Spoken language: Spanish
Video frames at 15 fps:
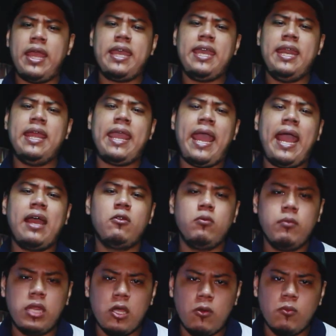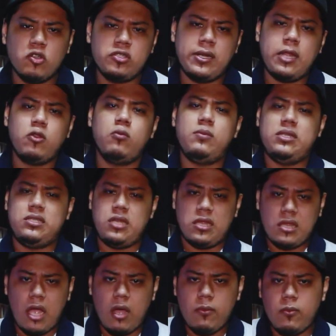que quieren que hagan un video mostrando mi
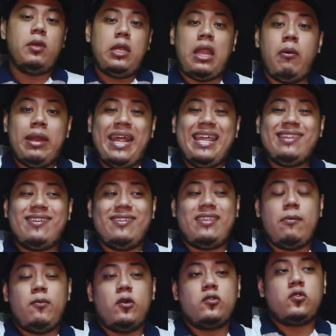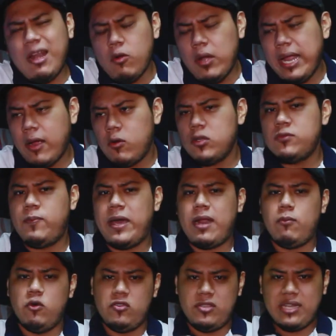setup, pero la verdad es que estamos algo lejos para
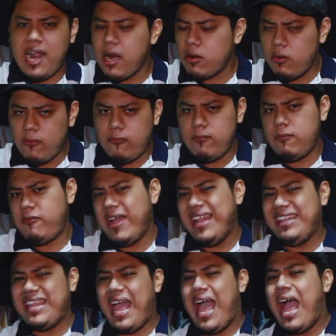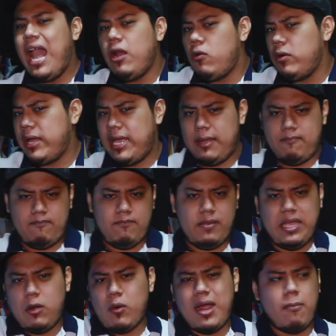mostrarlo. Falta algo que
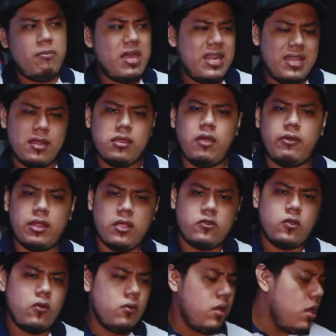quiero cambiar en esta habitación.